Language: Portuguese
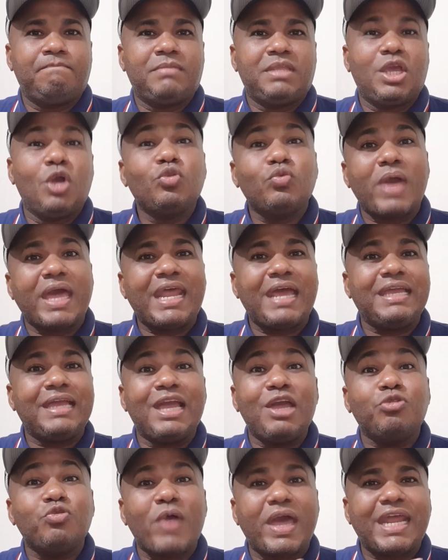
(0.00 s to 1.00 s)
Eu não era,
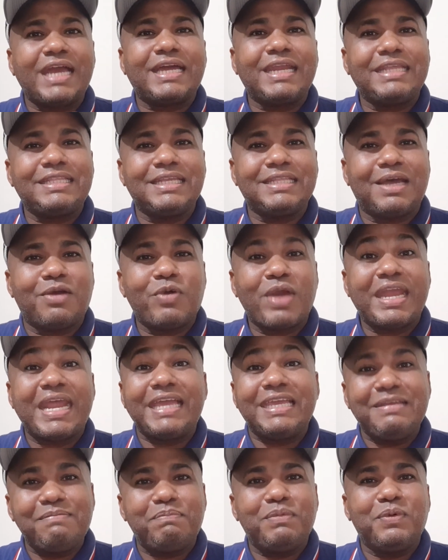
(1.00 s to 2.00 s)
eu não era crente, não, eu era
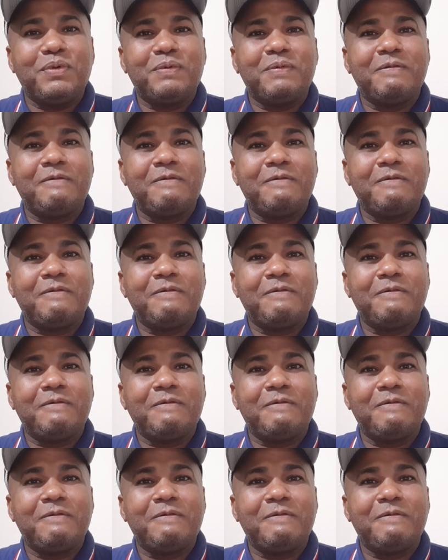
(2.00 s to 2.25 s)
ímpio.